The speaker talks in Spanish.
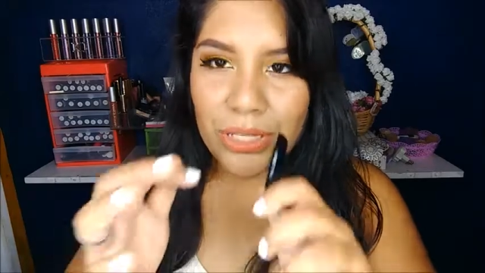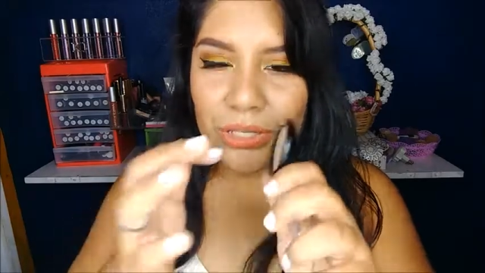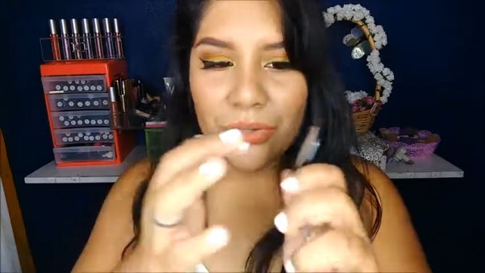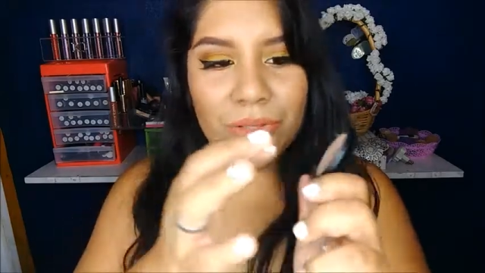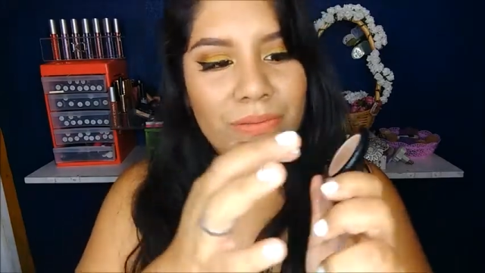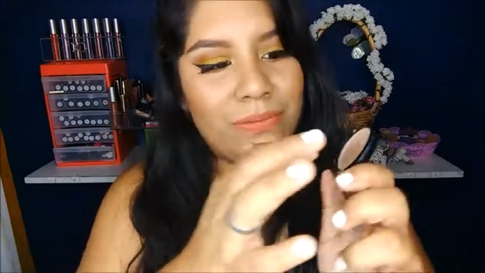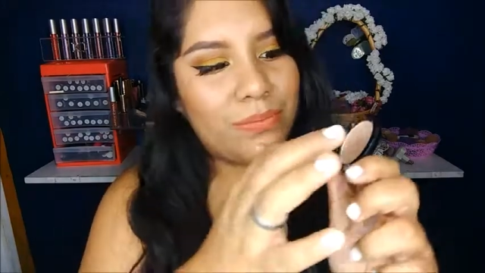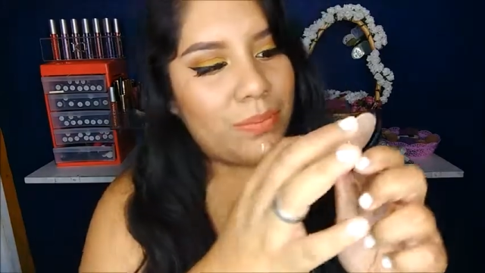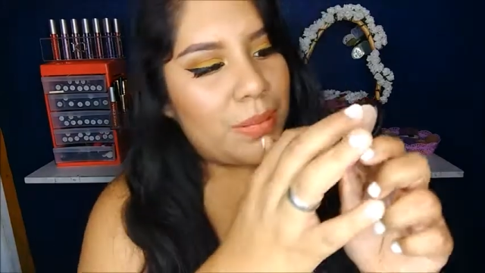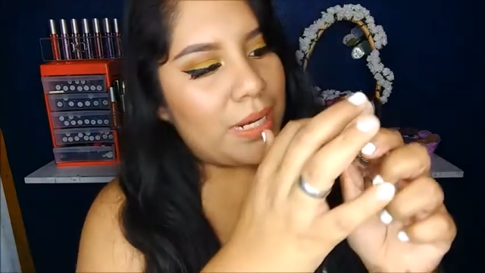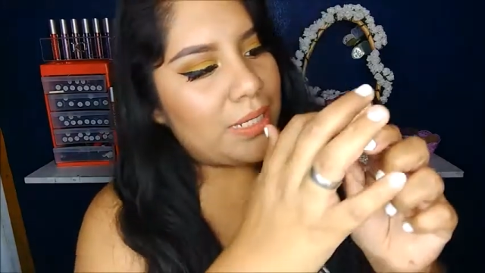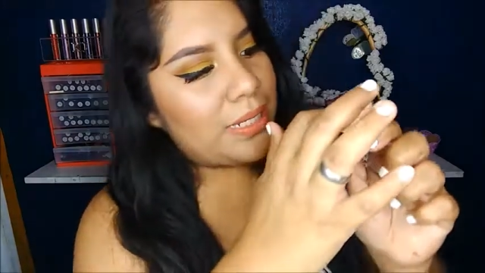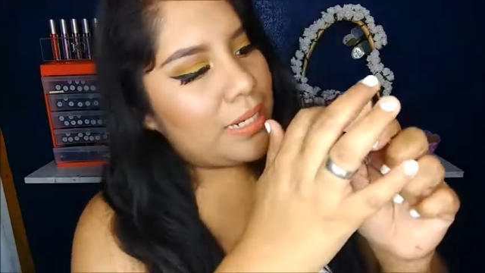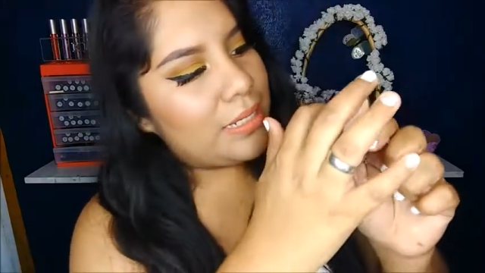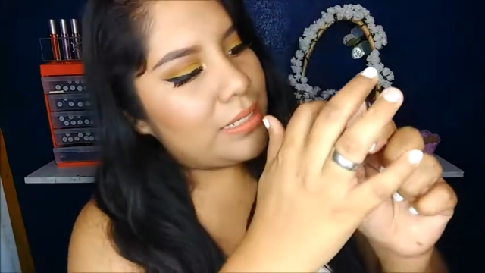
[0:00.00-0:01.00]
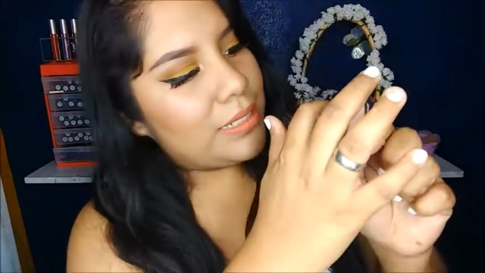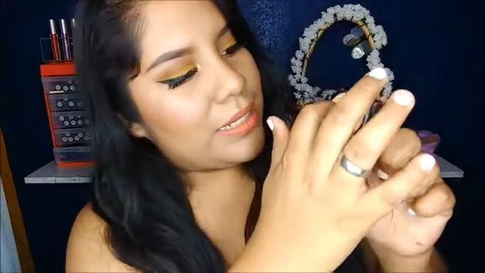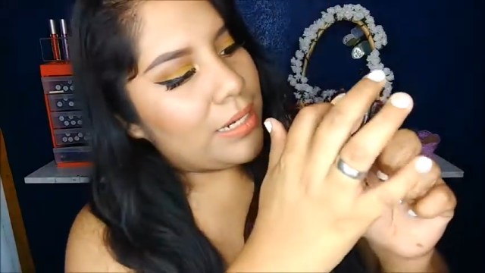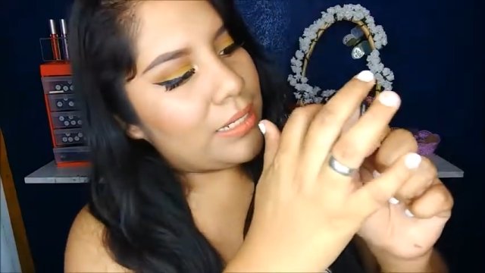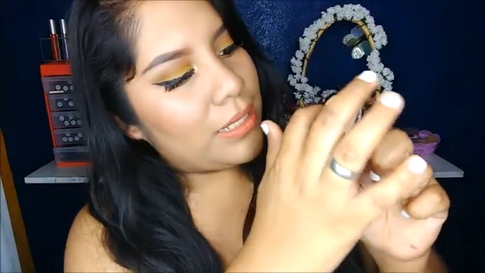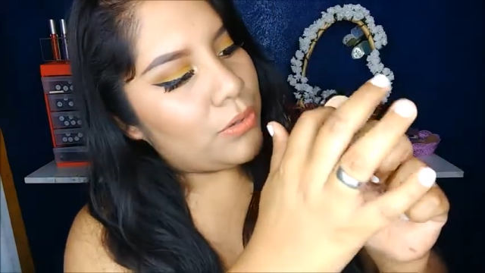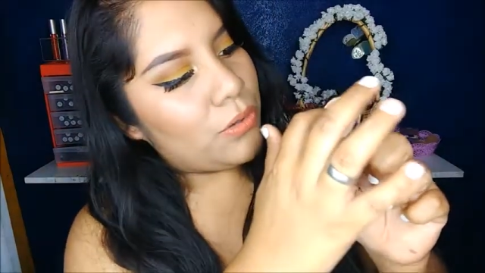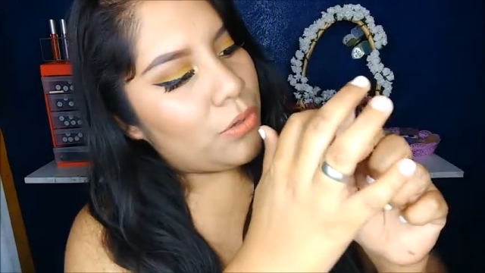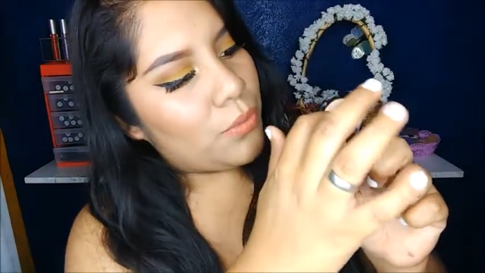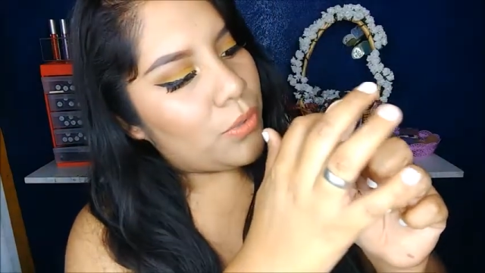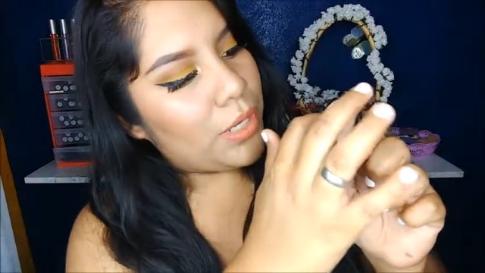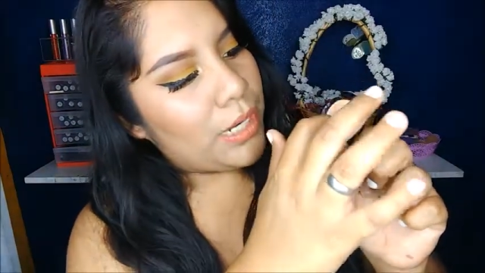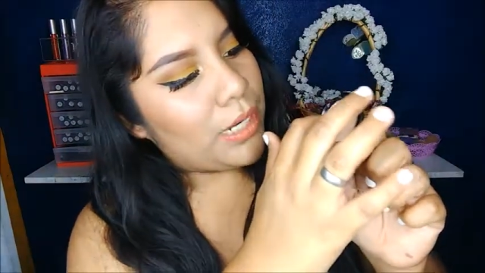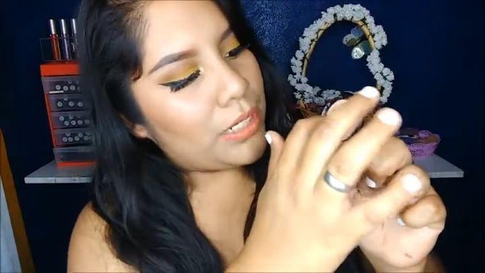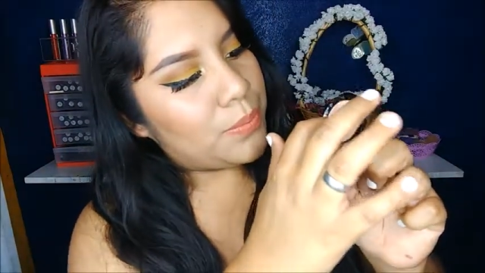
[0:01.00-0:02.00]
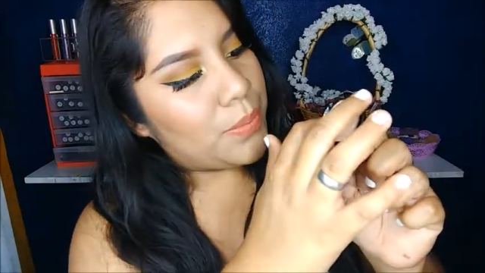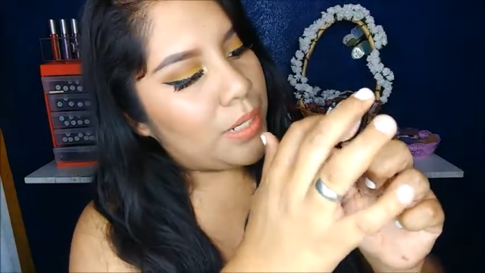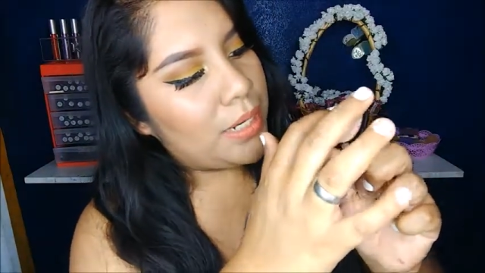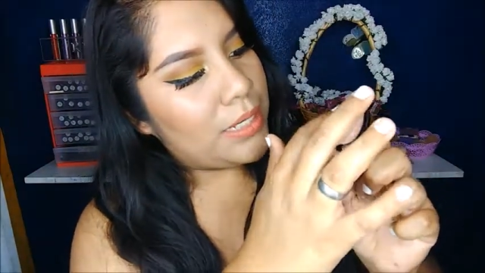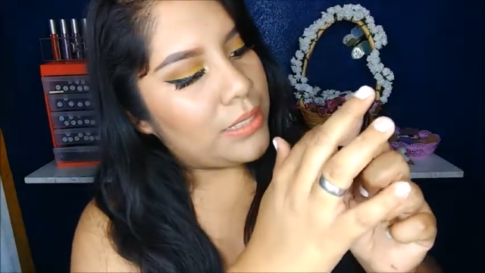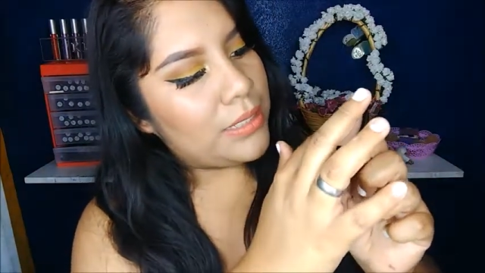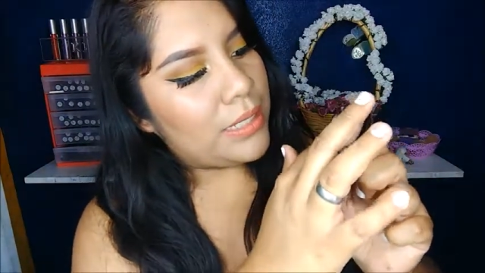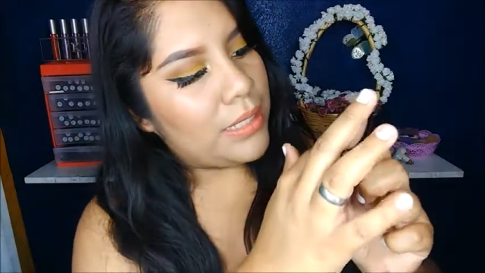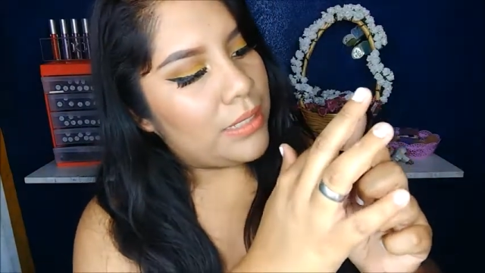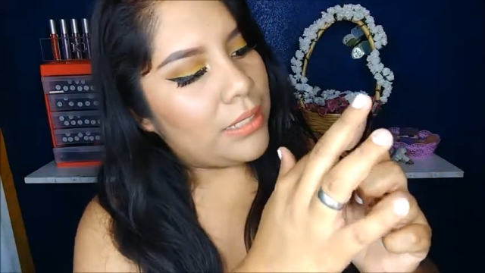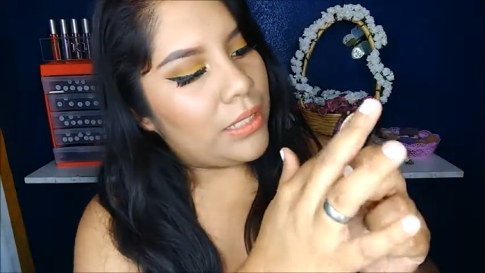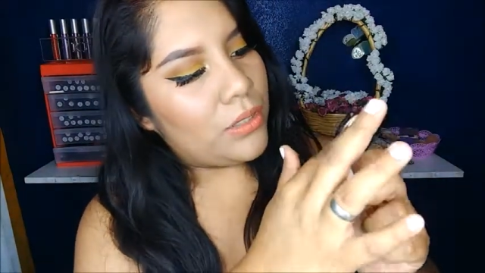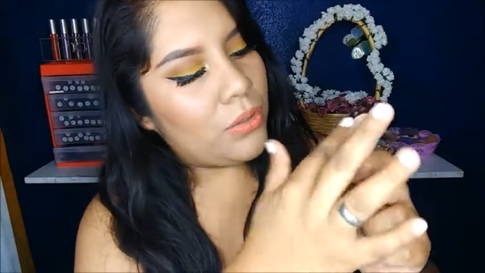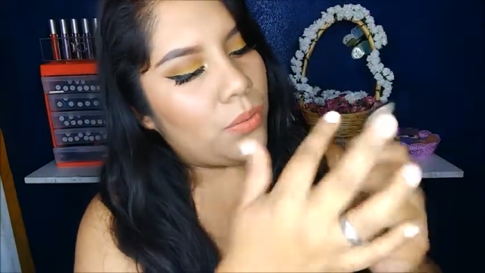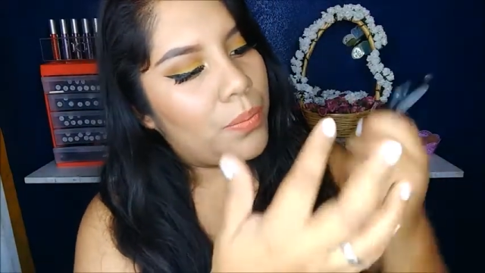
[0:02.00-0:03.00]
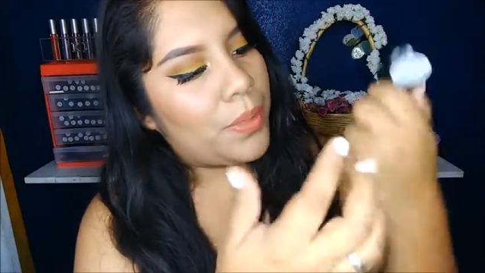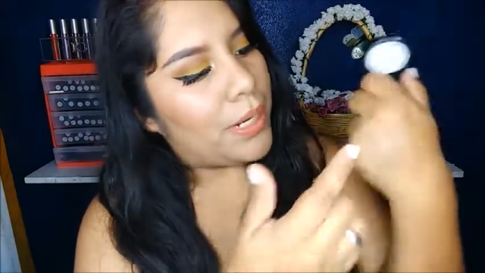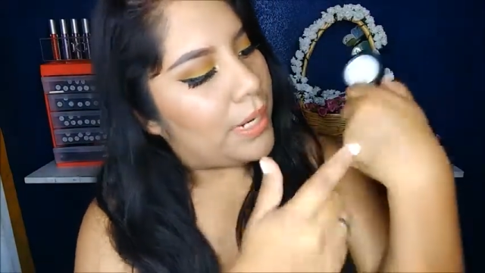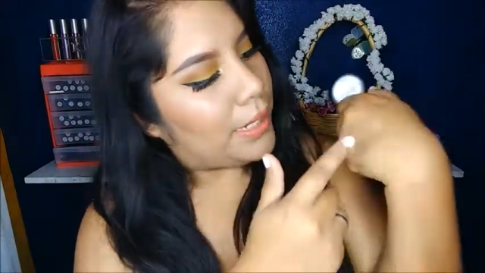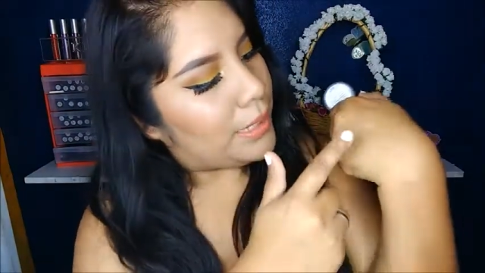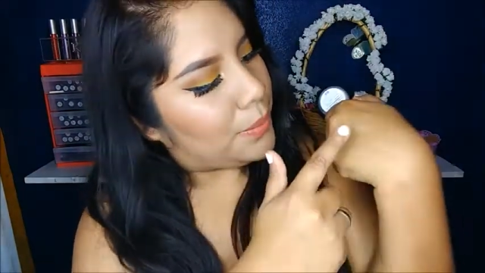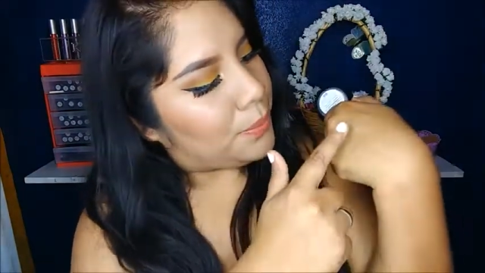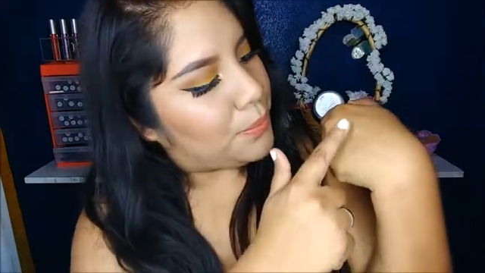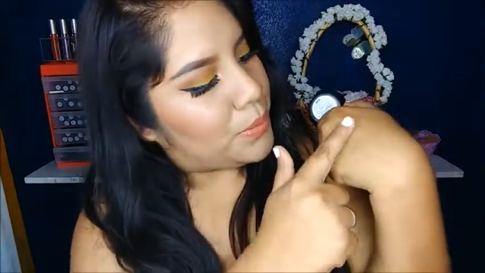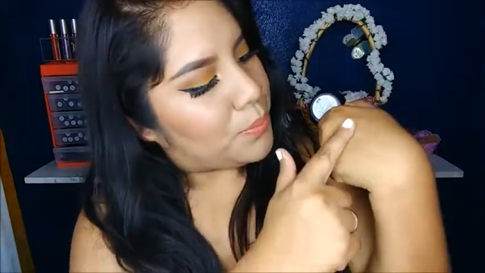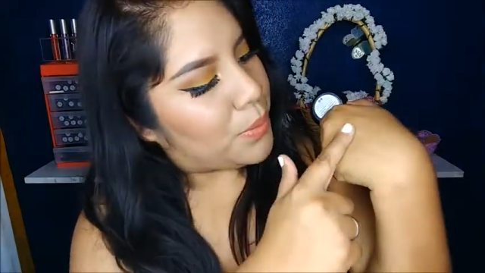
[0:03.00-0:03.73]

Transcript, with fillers: De hecho, para serles sincera, tengo como que rasparles tantito para que